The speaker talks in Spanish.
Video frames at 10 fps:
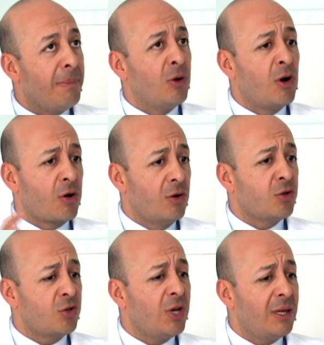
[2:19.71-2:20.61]
Pero el rol
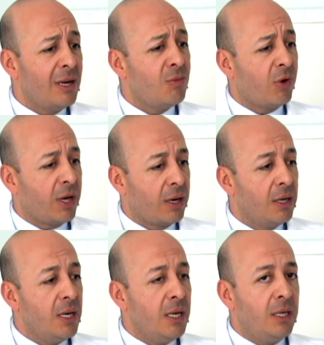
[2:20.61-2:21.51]
social de la
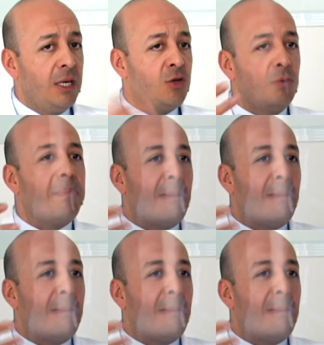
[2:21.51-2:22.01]
mujer y su